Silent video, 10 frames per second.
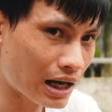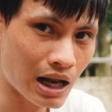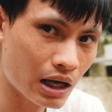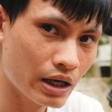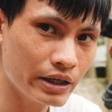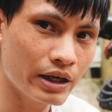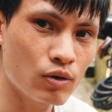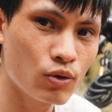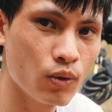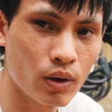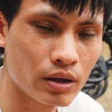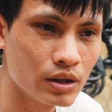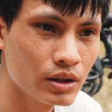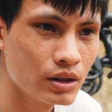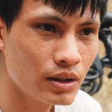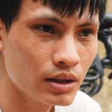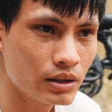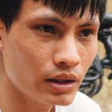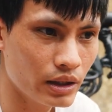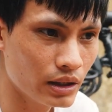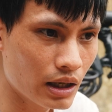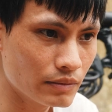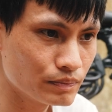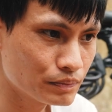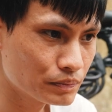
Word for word: cả lá cây héo khô luôn thế nên là